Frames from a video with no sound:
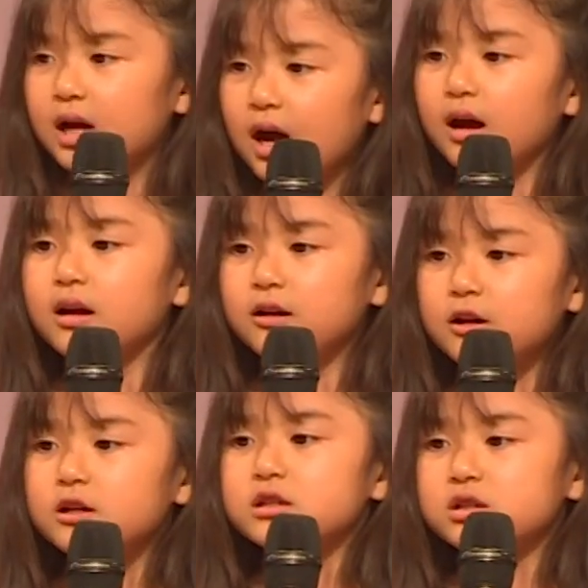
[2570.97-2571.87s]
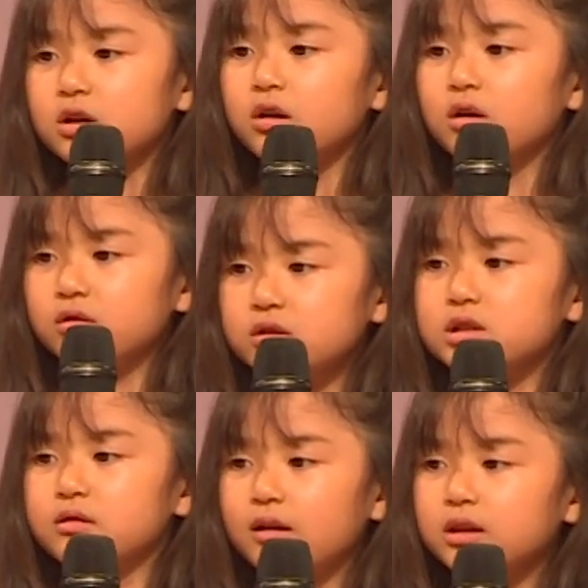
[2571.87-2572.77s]
ものど自慢や
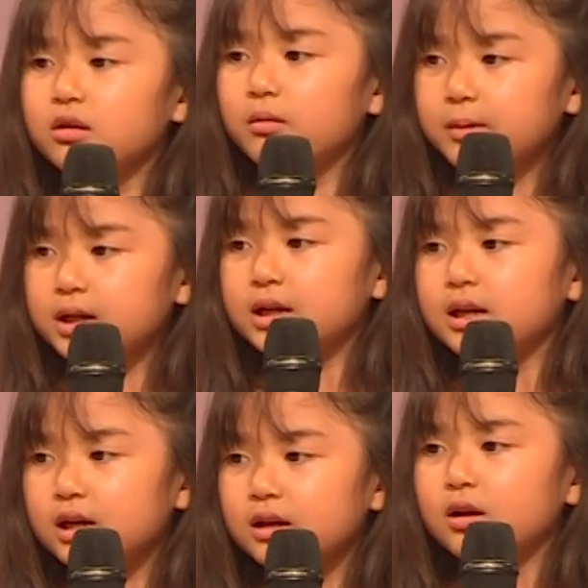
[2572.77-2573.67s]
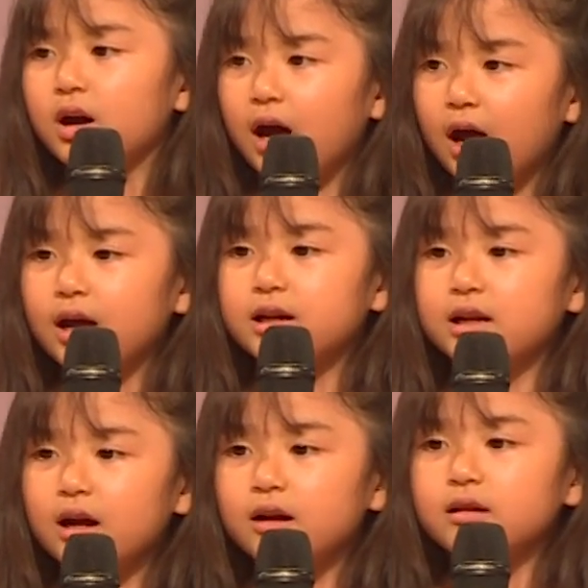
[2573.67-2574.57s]
バレエの発表会なども行わ
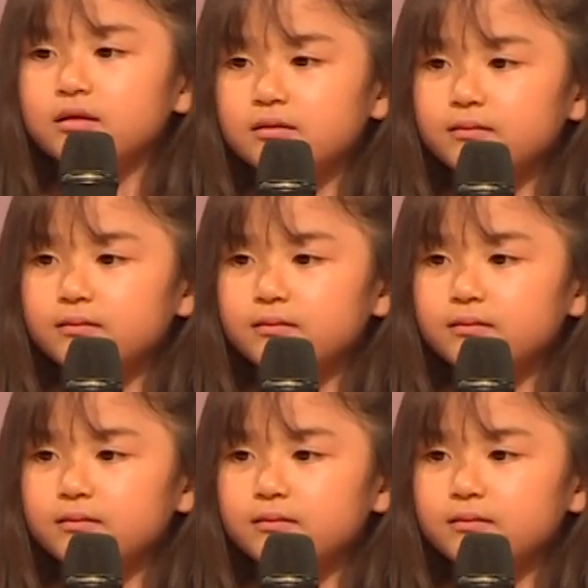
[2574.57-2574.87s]
れました。